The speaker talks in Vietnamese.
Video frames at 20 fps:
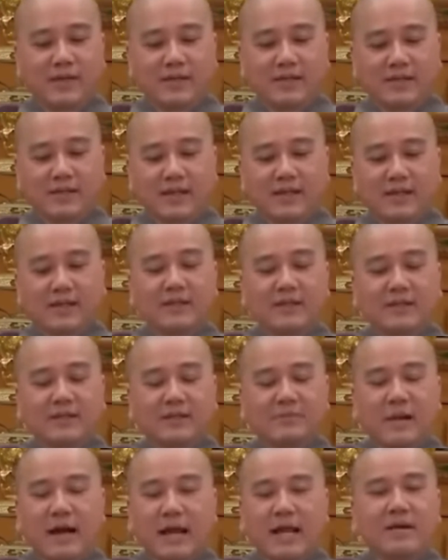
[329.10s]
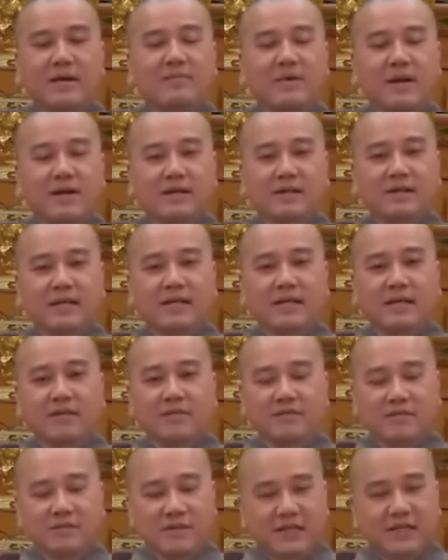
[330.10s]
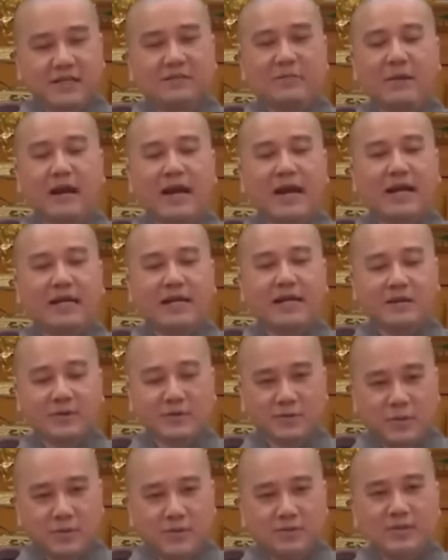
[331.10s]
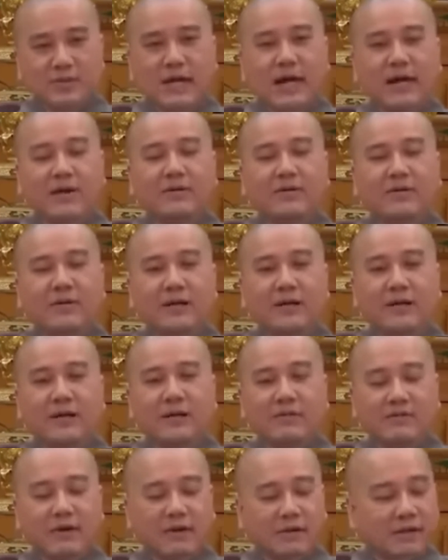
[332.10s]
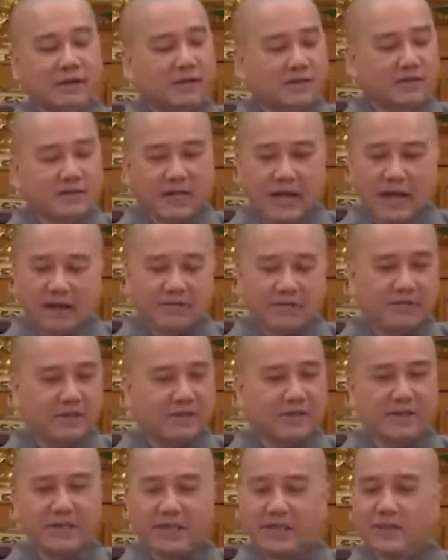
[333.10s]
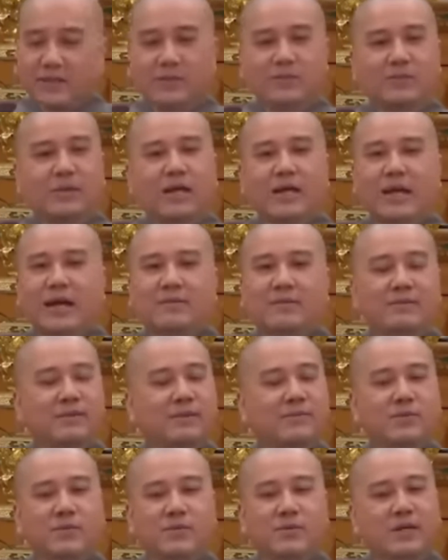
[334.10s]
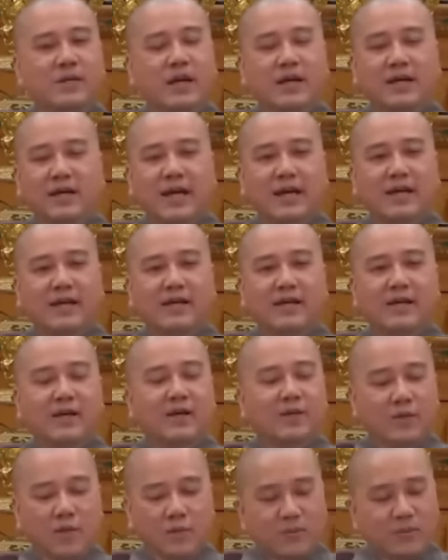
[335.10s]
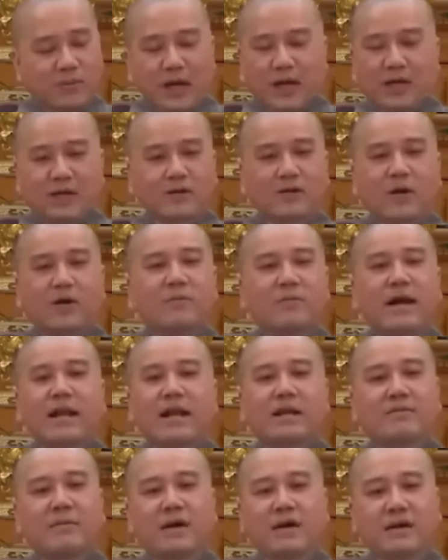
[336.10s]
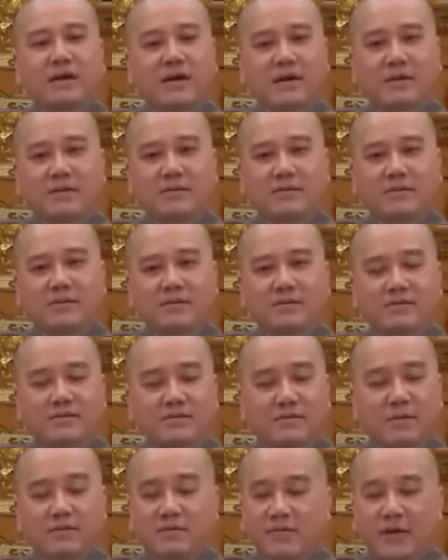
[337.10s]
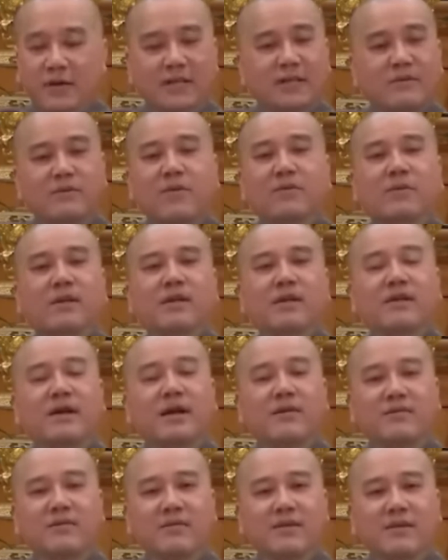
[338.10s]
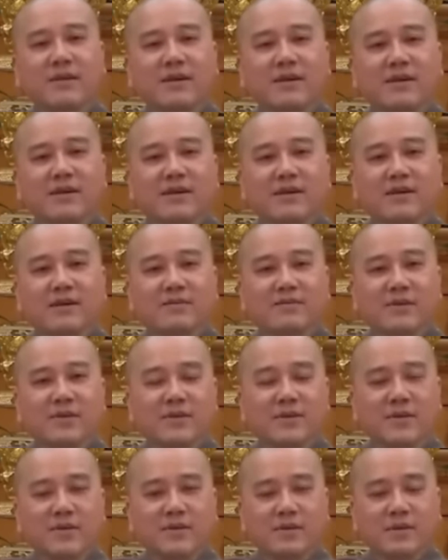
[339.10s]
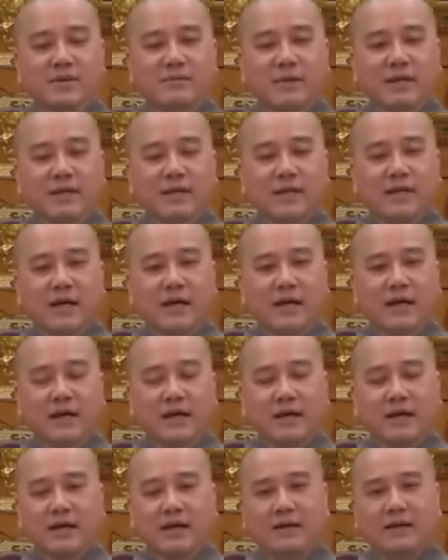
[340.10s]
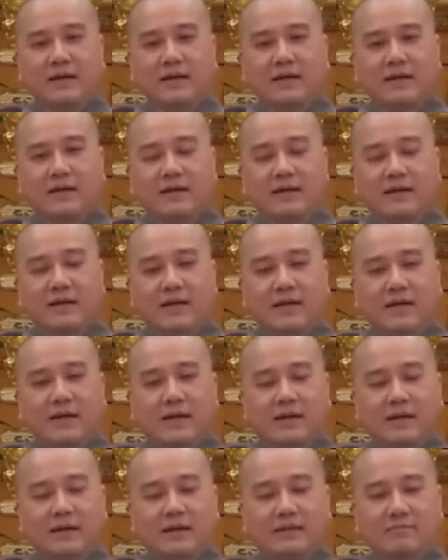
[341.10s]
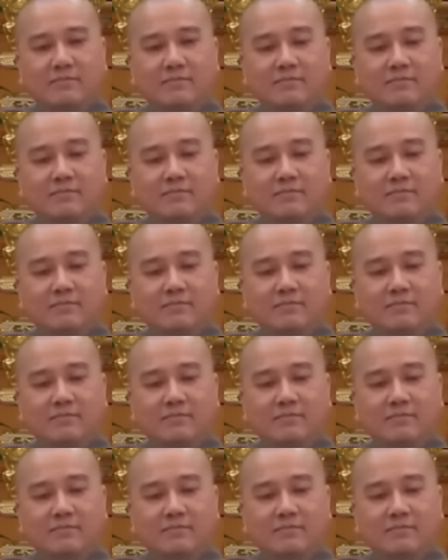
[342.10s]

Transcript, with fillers: chơi cái chữ ba la mật nghĩa là viên mãn là rốt ráo và tất cả việc gì chúng ta làm trong cuộc đời này cũng cần có ba la mật hết không phải chỉ bố thí không ví dụ như mình à, à,